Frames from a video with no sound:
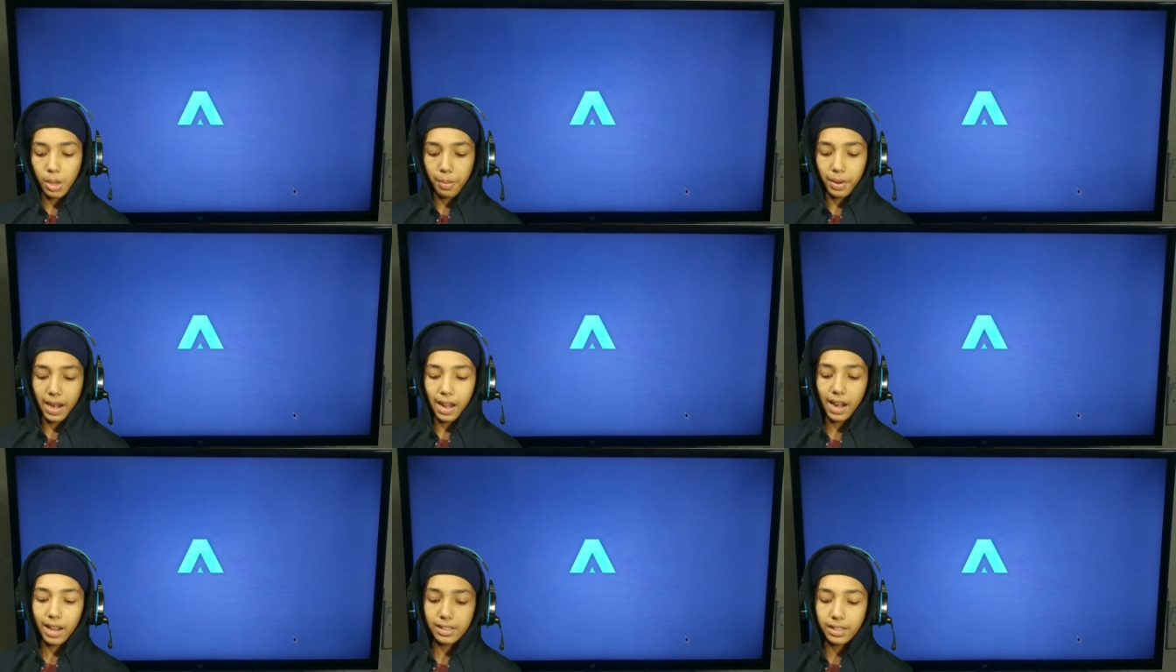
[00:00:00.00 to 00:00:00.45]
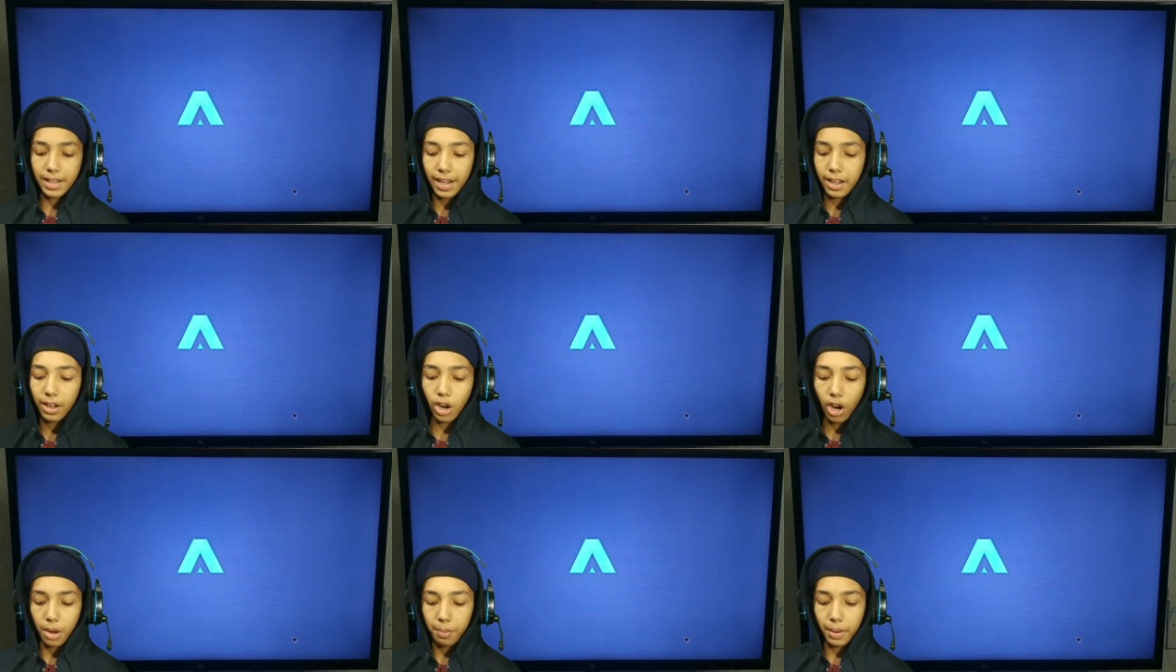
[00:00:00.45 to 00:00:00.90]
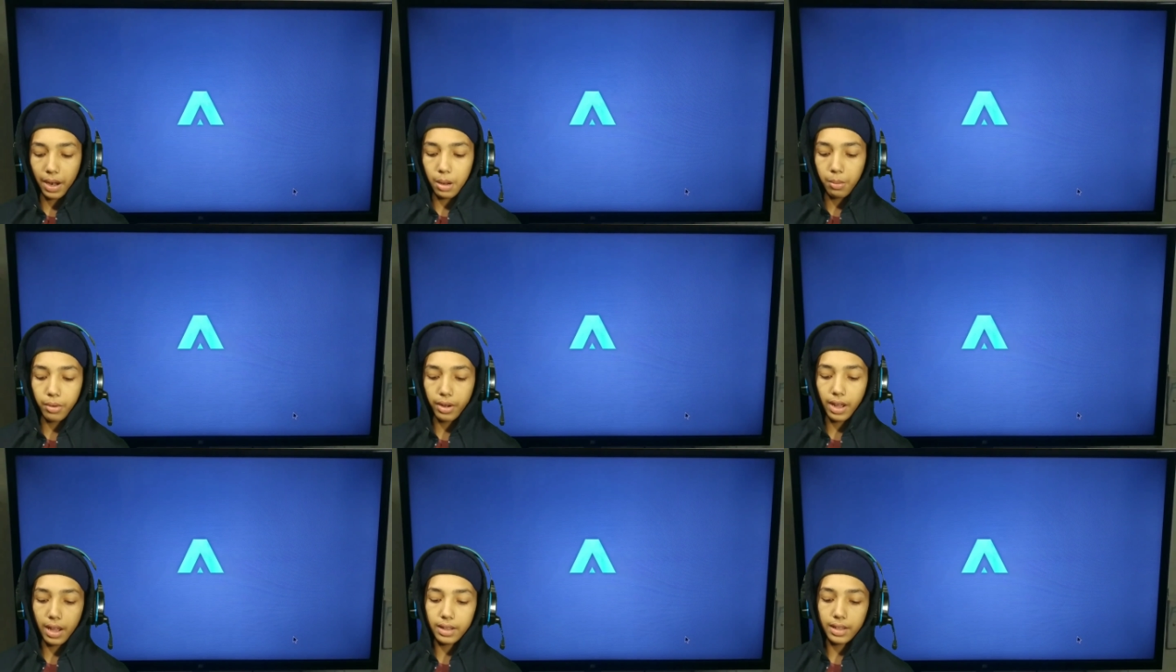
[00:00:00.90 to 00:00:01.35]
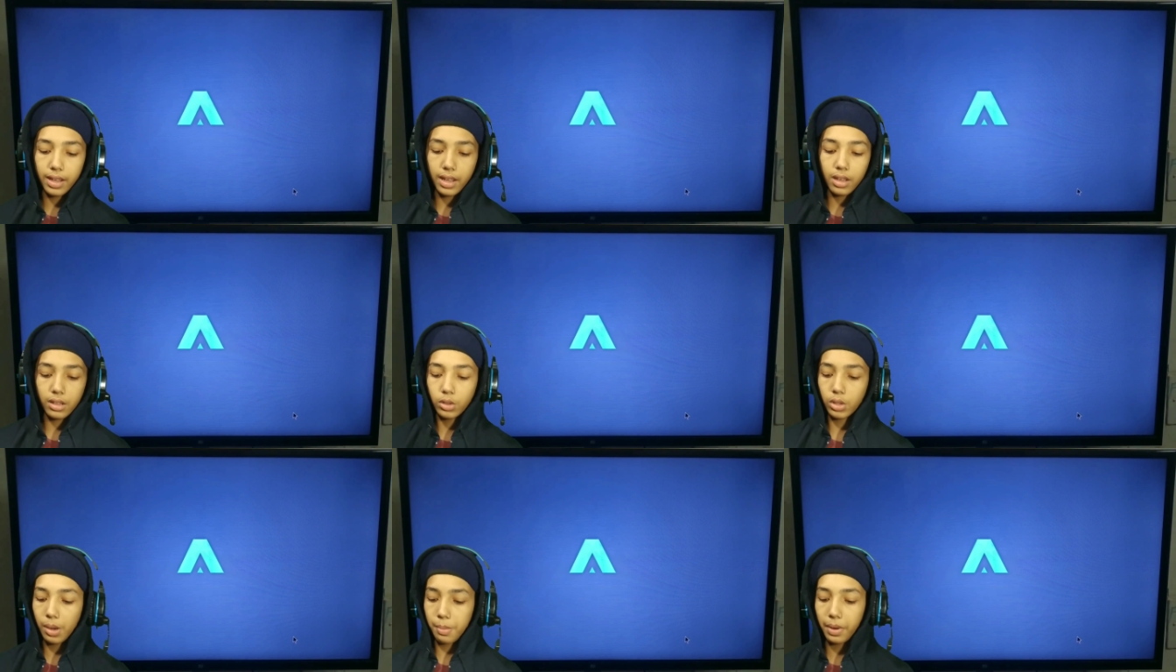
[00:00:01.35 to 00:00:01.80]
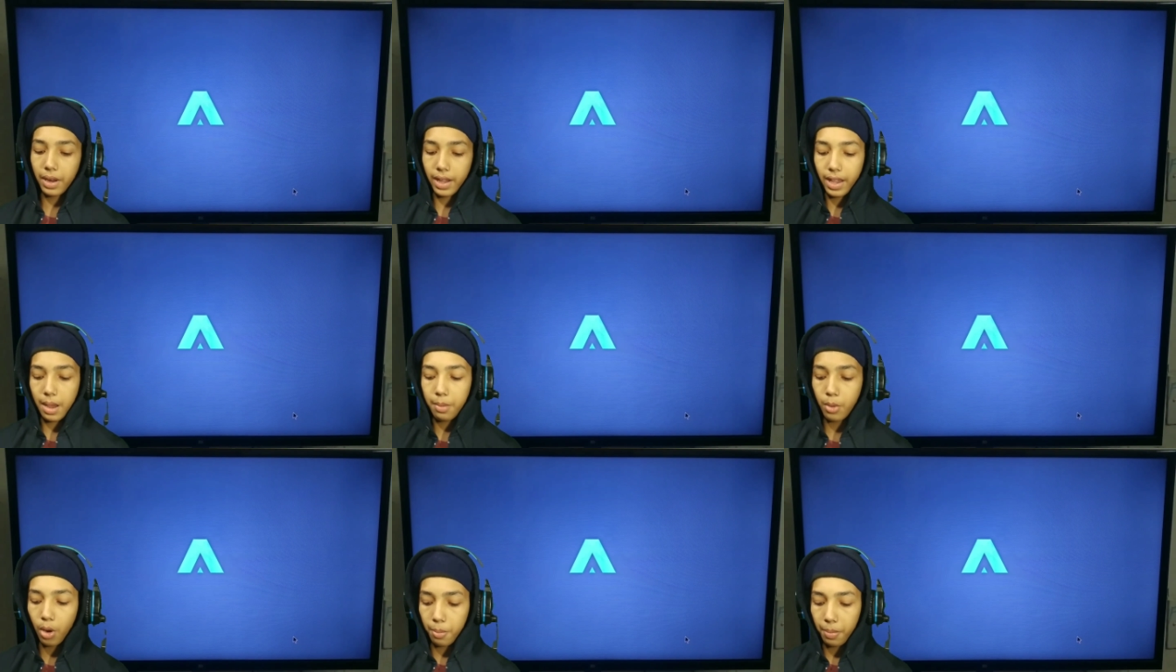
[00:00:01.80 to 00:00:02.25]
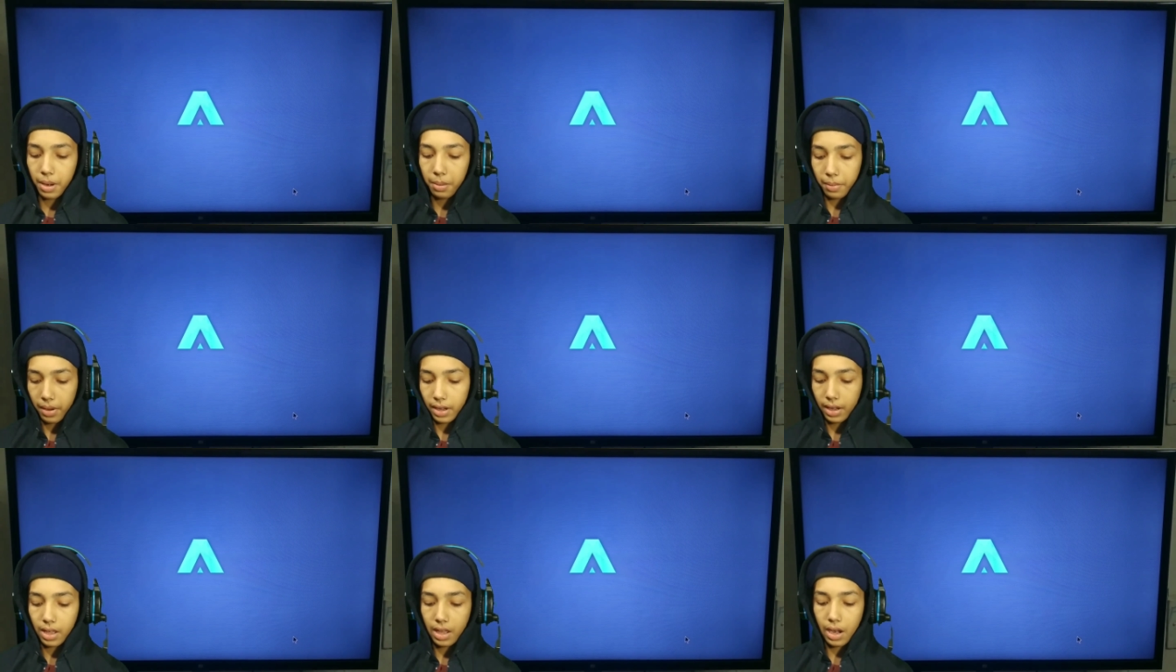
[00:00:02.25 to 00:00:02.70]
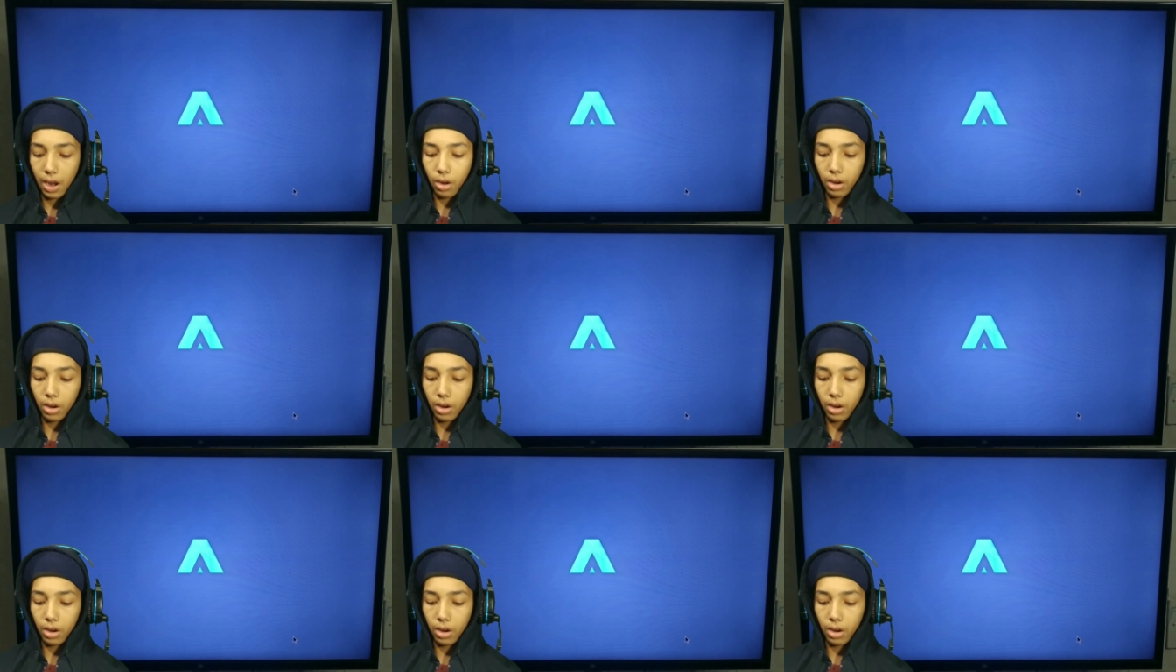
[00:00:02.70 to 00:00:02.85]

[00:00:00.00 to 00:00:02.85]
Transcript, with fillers: ஸோ இப்போ நல்லா ஸ்க்ரீன் ரெக்கார்ட் பண்ண முடியாது ஸோ இப்போ கேம் ஓப்பன் பண்ணி